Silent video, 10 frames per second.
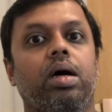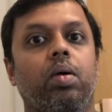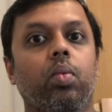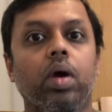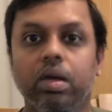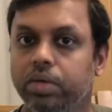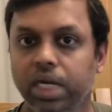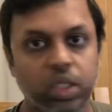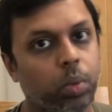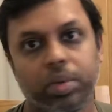உங்களுக்கு வந்து
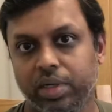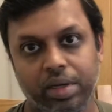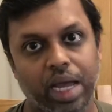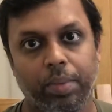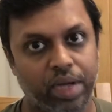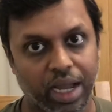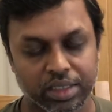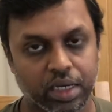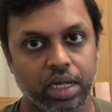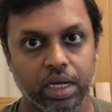எதுவும் கேப்
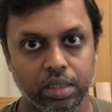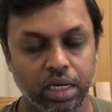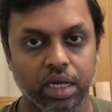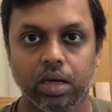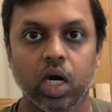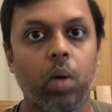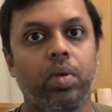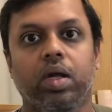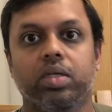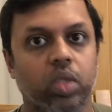டேக்ஸ் கிடையாது நீங்கள்
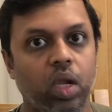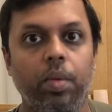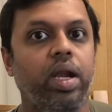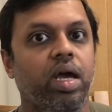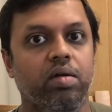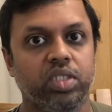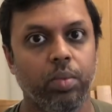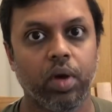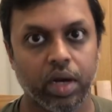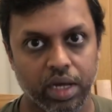கவர்மெண்ட்டுக்கு சொல்ல வேண்டிய
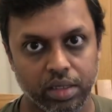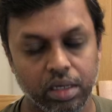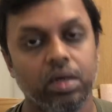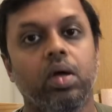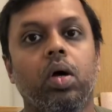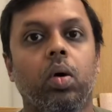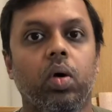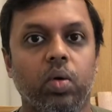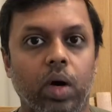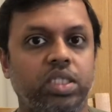அவசியமும் கிடையாது
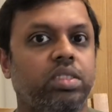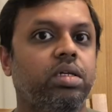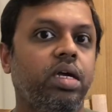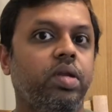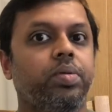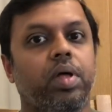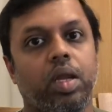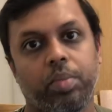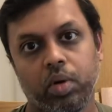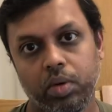ஒரு வருஷத்துக்கு
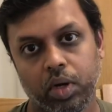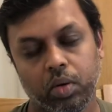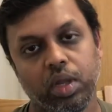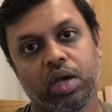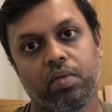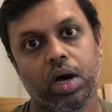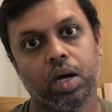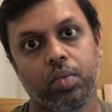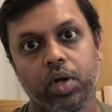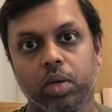இருபதாயிரம் பவுண்ட் வரைக்கும் நீங்கள் வாங்க
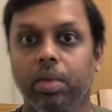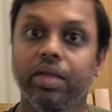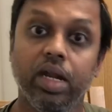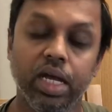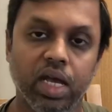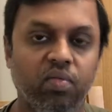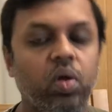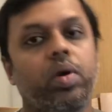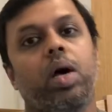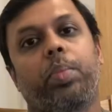முடியும் அதில் நீங்கள் எவ்வளோ
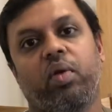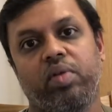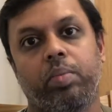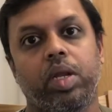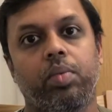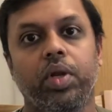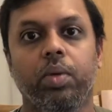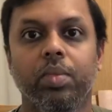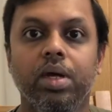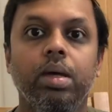வேணால் ப்ராஃபிட் பண்ண
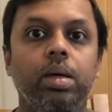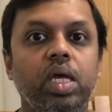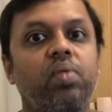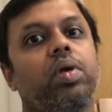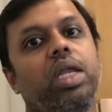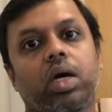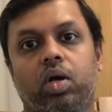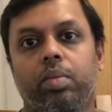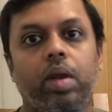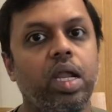முடியும் ஈவன் நீங்கள்
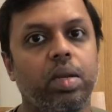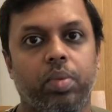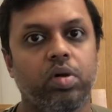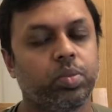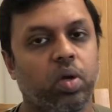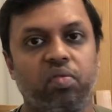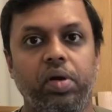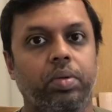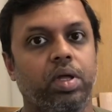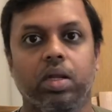ஒரு மில்லியன் பவுண்ட்ஸ்
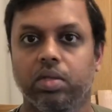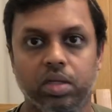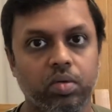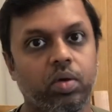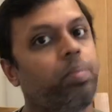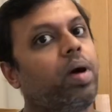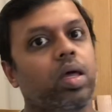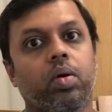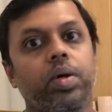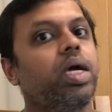ப்ராஃபிட் வந்தாலும் அதாவது ஒரு பல
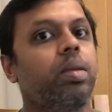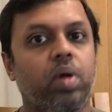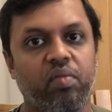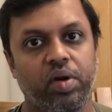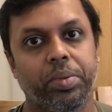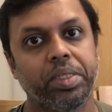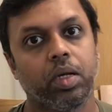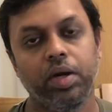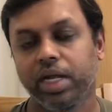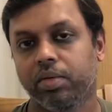கோடிகள் ப்ராஃபிட்
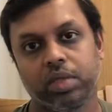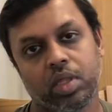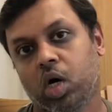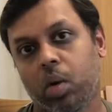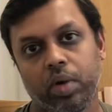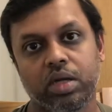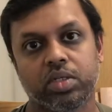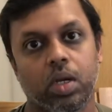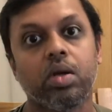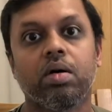வந்தாலும் நீங்கள் வந்து அதை கவர்மெண்ட்டுக்கு
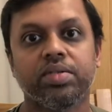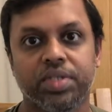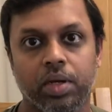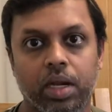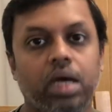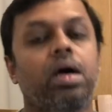சொல்லணும்னு அவசியம் இல்லை